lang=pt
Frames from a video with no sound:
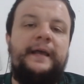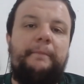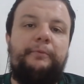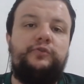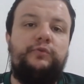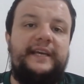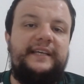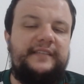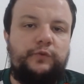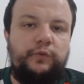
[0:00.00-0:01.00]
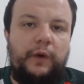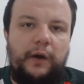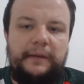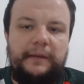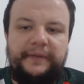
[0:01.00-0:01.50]
A portuguesa,
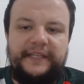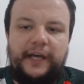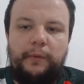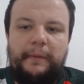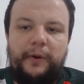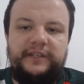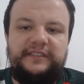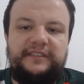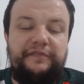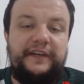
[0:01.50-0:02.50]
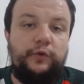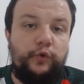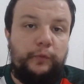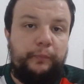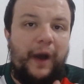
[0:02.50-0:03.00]
atual campeã da Copa Paulista, fica no
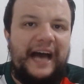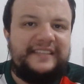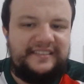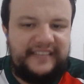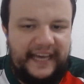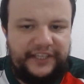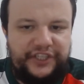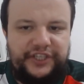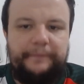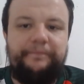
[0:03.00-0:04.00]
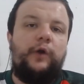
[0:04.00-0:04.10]
grupo A7.